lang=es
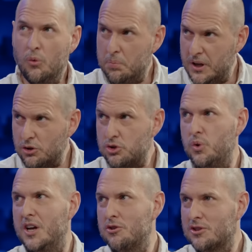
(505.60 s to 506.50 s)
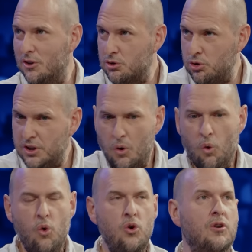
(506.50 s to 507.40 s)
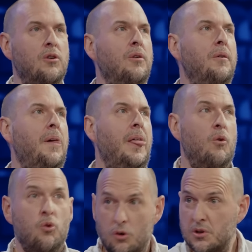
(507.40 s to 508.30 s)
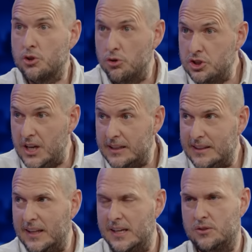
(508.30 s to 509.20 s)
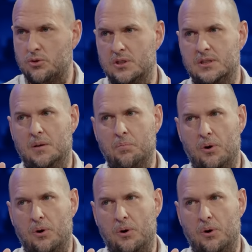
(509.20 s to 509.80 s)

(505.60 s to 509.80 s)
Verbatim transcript: cumpliendo sueños que no son de uno. Uno no es consciente de eso, ese es el